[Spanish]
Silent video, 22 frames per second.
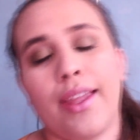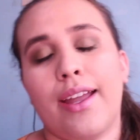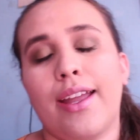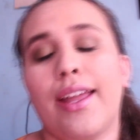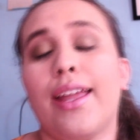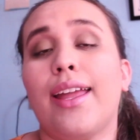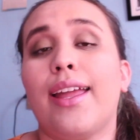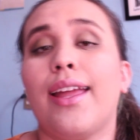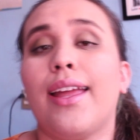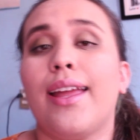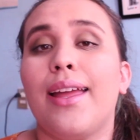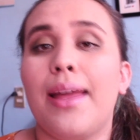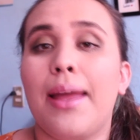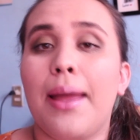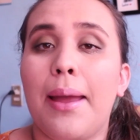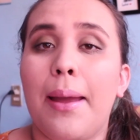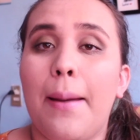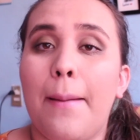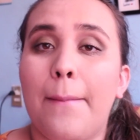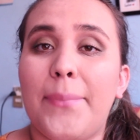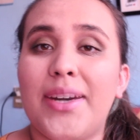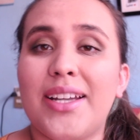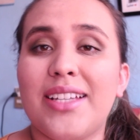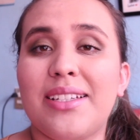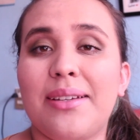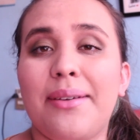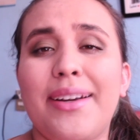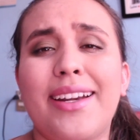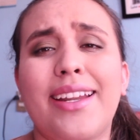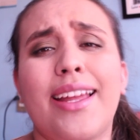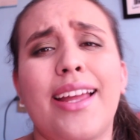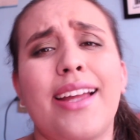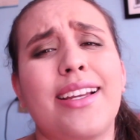eh, para
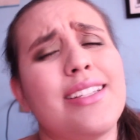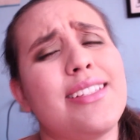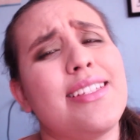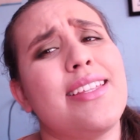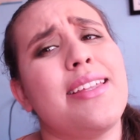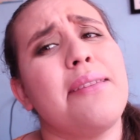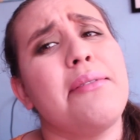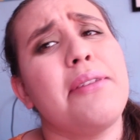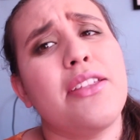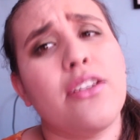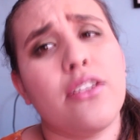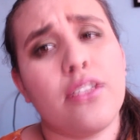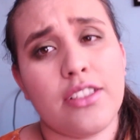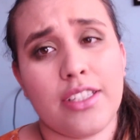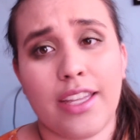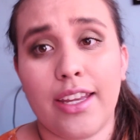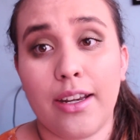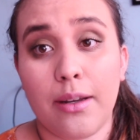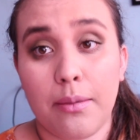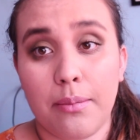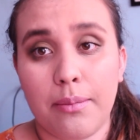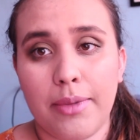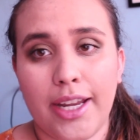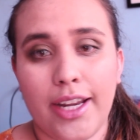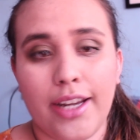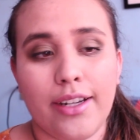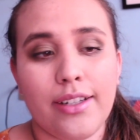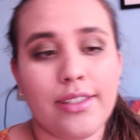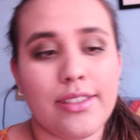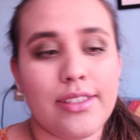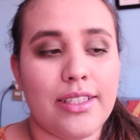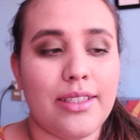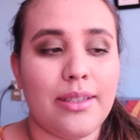saber qué clase de videos quieren
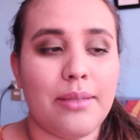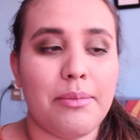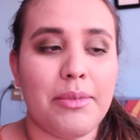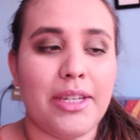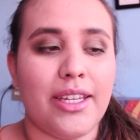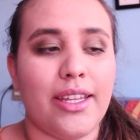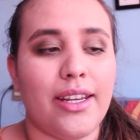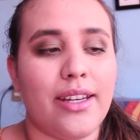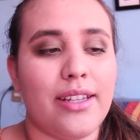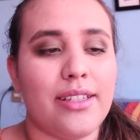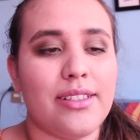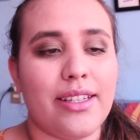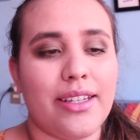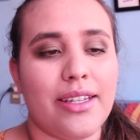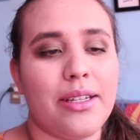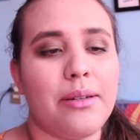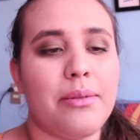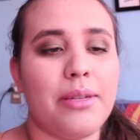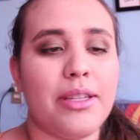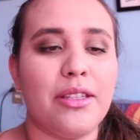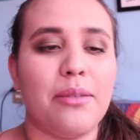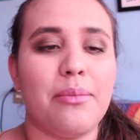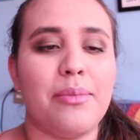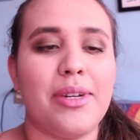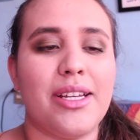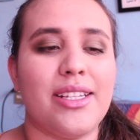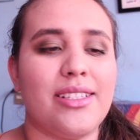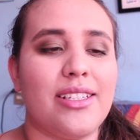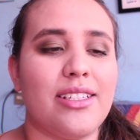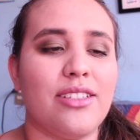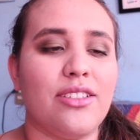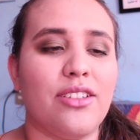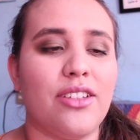ver. Si también quieren seguir viendo
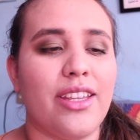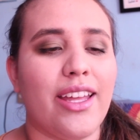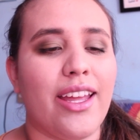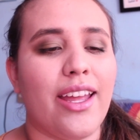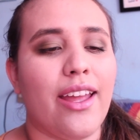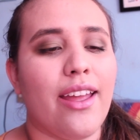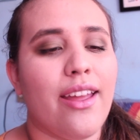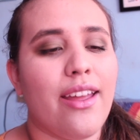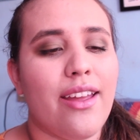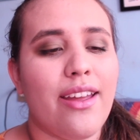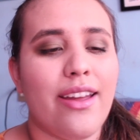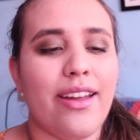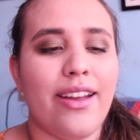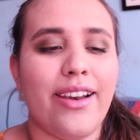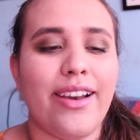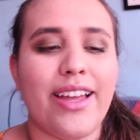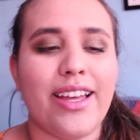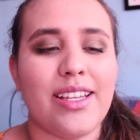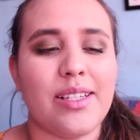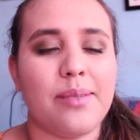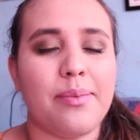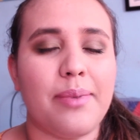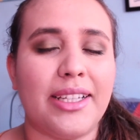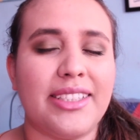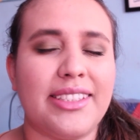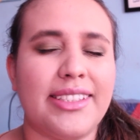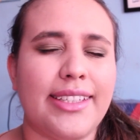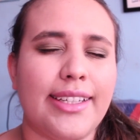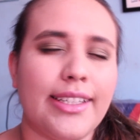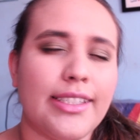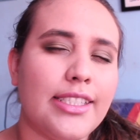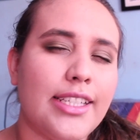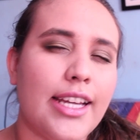más esto de las
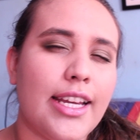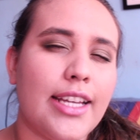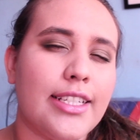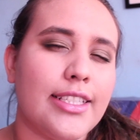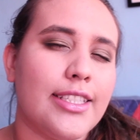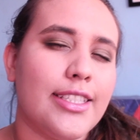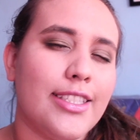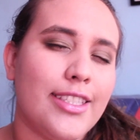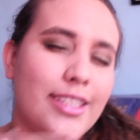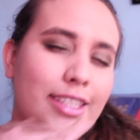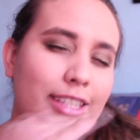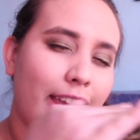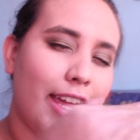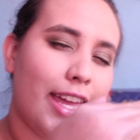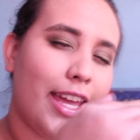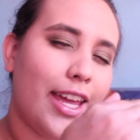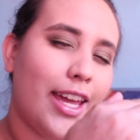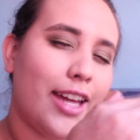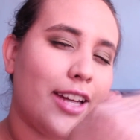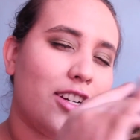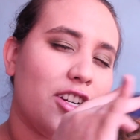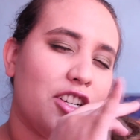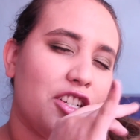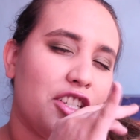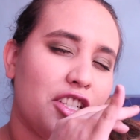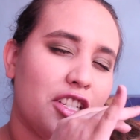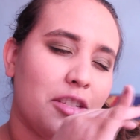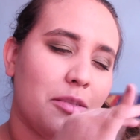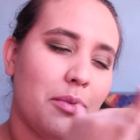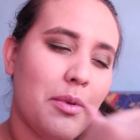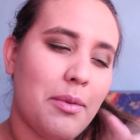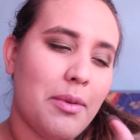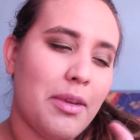batallas de
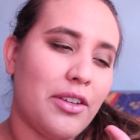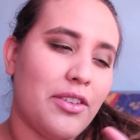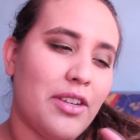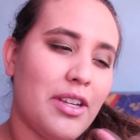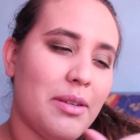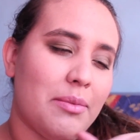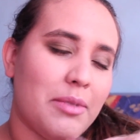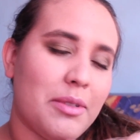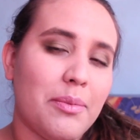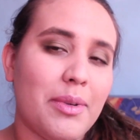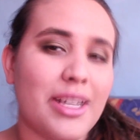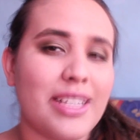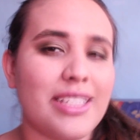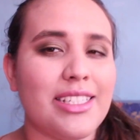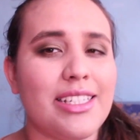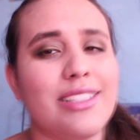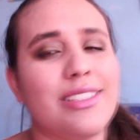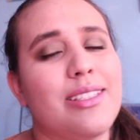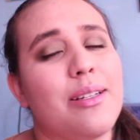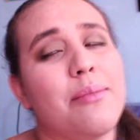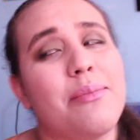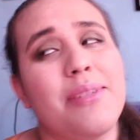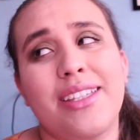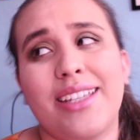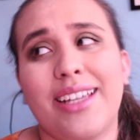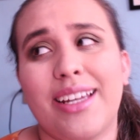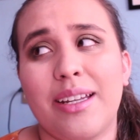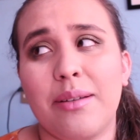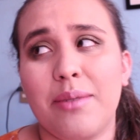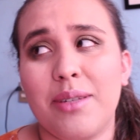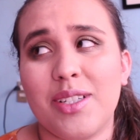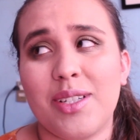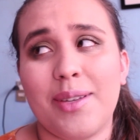Cushions BB Creams bases, también
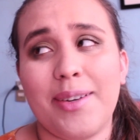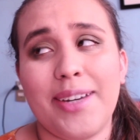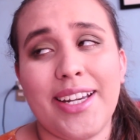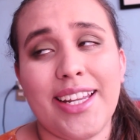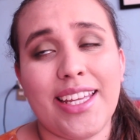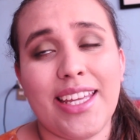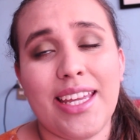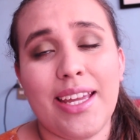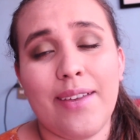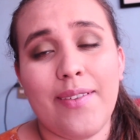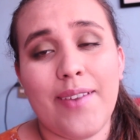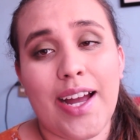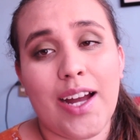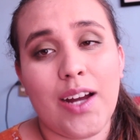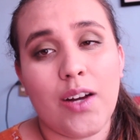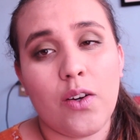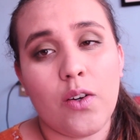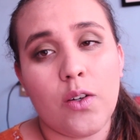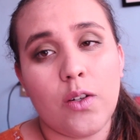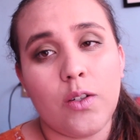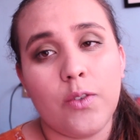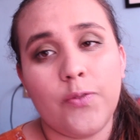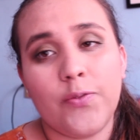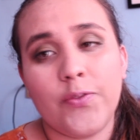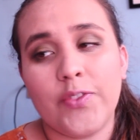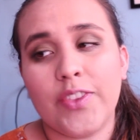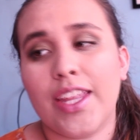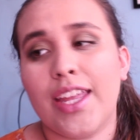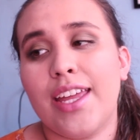déjenmelo saber aquí abajo.